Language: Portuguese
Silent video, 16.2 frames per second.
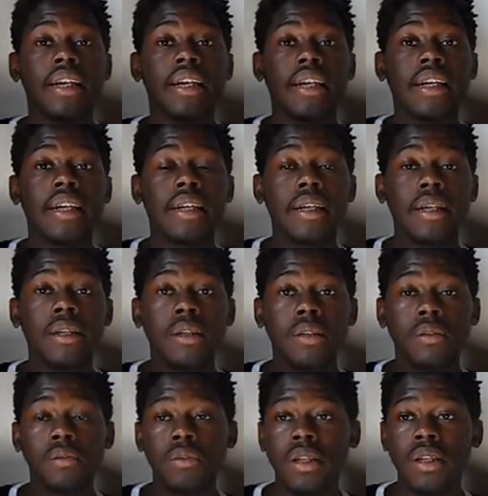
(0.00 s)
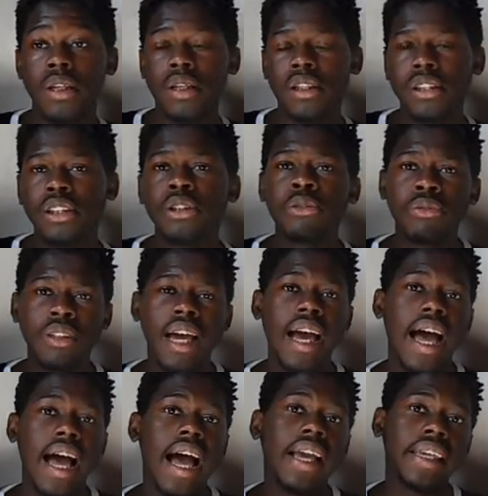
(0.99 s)
é, é, se
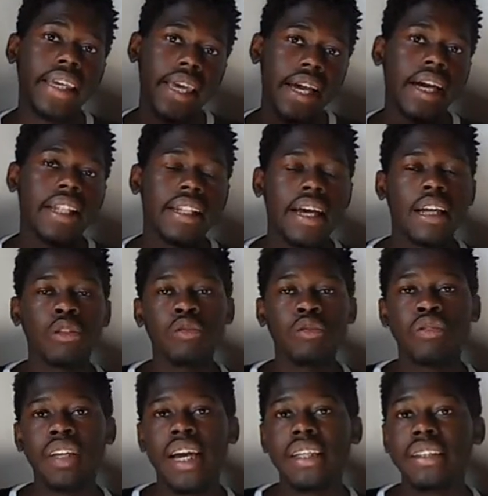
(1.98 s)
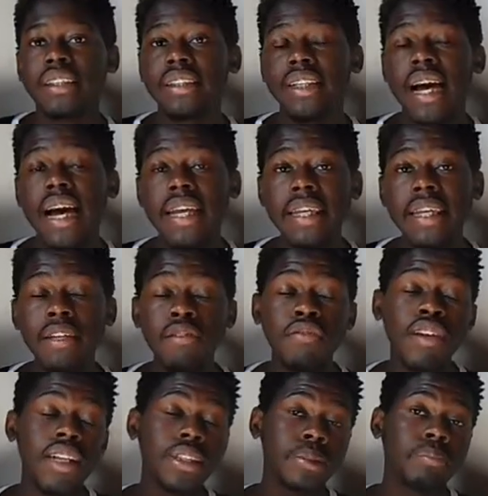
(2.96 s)
juntar à guerra lá do Vietnã e
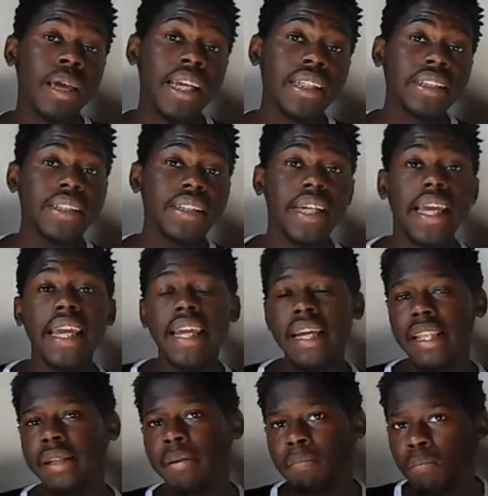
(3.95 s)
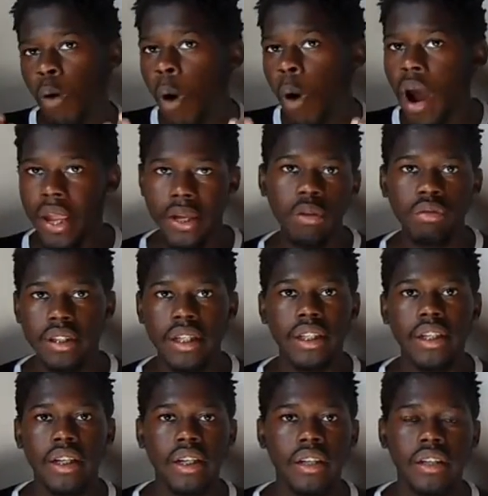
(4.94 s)
infelizmente ele morreu
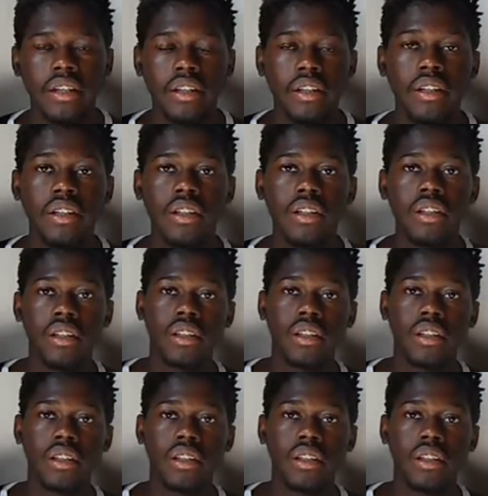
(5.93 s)
na guerra.